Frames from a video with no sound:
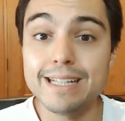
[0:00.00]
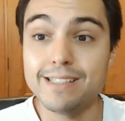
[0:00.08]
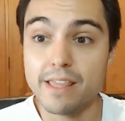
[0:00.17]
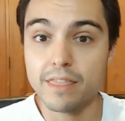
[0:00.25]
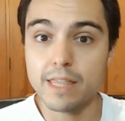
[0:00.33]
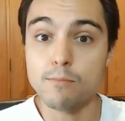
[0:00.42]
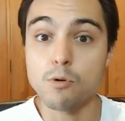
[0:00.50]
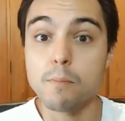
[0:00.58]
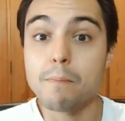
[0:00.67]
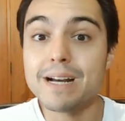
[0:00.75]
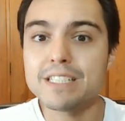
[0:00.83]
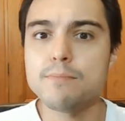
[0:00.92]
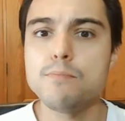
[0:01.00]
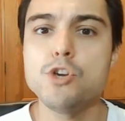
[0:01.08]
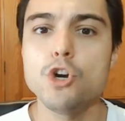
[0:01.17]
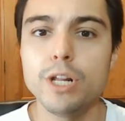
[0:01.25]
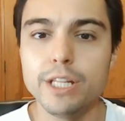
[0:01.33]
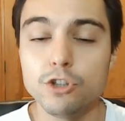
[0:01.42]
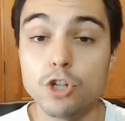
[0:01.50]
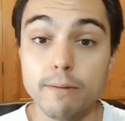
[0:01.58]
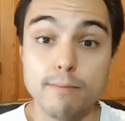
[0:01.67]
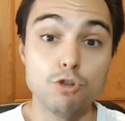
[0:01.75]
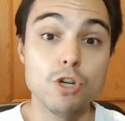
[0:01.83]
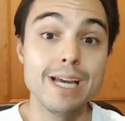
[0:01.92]
ese Zemo más violento que
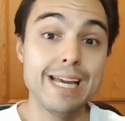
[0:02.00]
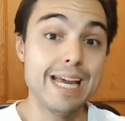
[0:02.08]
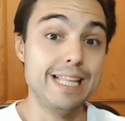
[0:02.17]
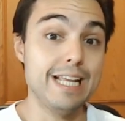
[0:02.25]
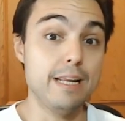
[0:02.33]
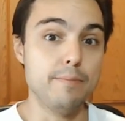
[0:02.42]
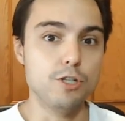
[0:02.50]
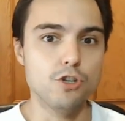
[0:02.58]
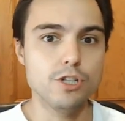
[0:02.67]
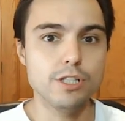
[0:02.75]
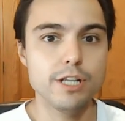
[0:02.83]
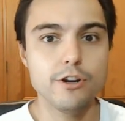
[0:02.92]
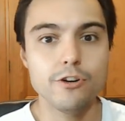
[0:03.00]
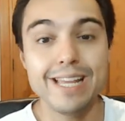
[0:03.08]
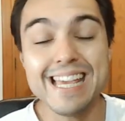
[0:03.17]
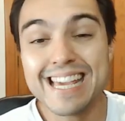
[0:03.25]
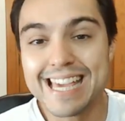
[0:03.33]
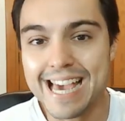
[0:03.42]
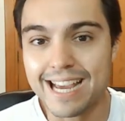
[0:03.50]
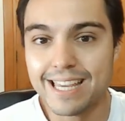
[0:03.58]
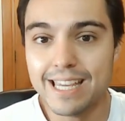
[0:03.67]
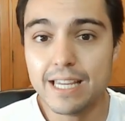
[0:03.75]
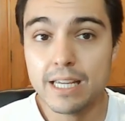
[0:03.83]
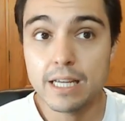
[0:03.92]
vimos en el episodio anterior y que
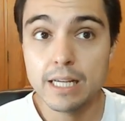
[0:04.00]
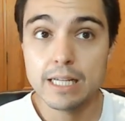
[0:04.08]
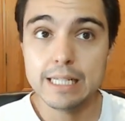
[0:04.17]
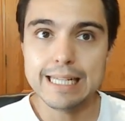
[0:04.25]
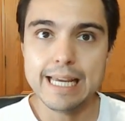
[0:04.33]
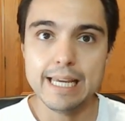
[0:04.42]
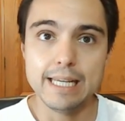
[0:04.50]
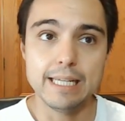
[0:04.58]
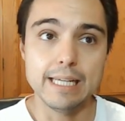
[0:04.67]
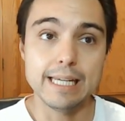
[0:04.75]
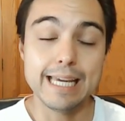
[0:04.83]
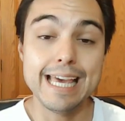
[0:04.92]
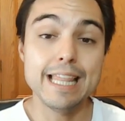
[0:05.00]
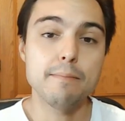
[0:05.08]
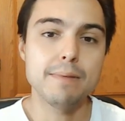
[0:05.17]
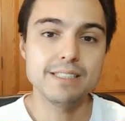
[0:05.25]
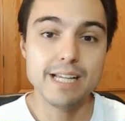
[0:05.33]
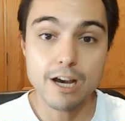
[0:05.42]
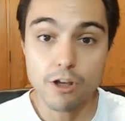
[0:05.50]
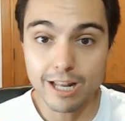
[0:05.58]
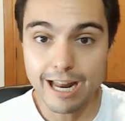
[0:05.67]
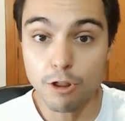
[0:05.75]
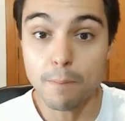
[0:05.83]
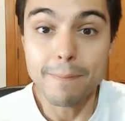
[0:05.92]
aquí eh, queda más dejado de
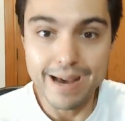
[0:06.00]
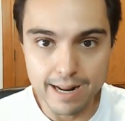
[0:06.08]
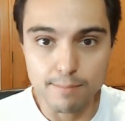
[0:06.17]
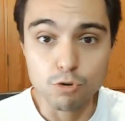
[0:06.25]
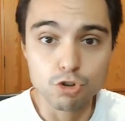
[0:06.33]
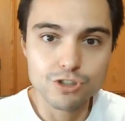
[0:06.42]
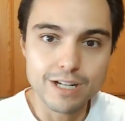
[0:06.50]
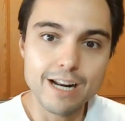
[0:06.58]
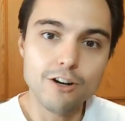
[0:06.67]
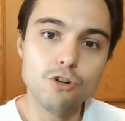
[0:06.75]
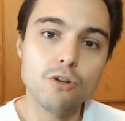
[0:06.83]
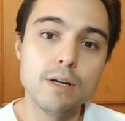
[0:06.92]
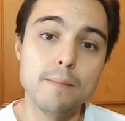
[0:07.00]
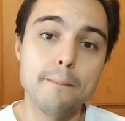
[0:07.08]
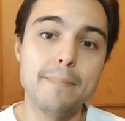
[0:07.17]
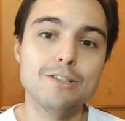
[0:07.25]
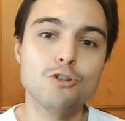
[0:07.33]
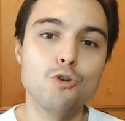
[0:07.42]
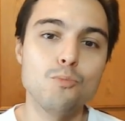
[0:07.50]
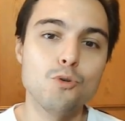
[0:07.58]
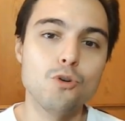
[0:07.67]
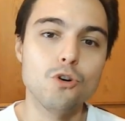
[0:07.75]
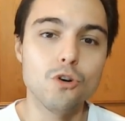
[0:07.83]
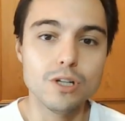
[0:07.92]
lado para mostrarlo más
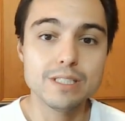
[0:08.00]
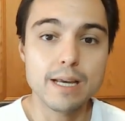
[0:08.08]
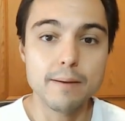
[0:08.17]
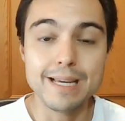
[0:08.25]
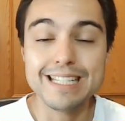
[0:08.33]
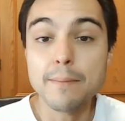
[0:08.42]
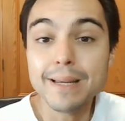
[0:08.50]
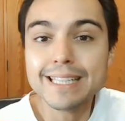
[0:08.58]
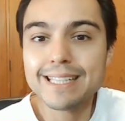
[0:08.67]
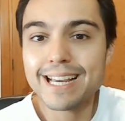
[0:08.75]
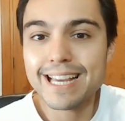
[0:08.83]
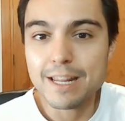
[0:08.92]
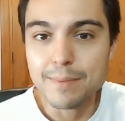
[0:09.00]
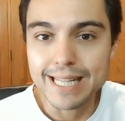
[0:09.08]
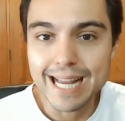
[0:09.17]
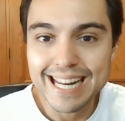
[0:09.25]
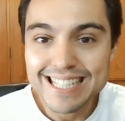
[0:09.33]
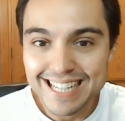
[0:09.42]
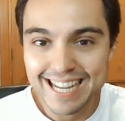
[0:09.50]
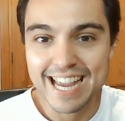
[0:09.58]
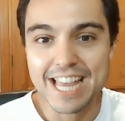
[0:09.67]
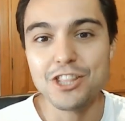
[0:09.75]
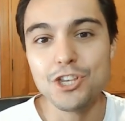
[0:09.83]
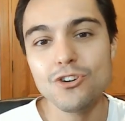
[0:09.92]
como esa, mente criminal, ese
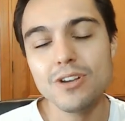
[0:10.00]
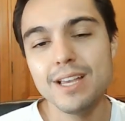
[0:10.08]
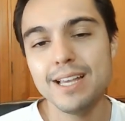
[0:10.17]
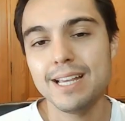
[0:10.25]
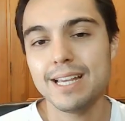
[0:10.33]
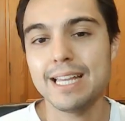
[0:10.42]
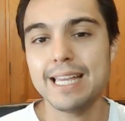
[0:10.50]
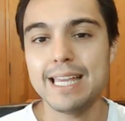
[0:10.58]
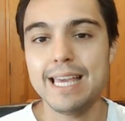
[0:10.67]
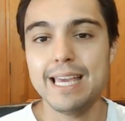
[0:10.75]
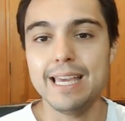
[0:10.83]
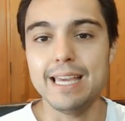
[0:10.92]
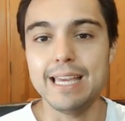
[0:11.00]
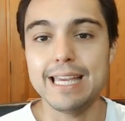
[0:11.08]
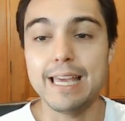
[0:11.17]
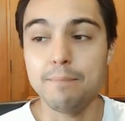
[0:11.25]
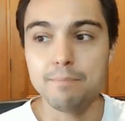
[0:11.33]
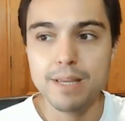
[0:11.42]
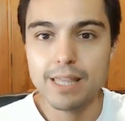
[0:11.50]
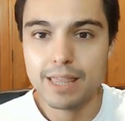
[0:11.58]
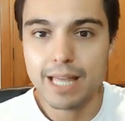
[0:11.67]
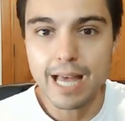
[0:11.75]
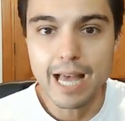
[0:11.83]
genio que, que, empieza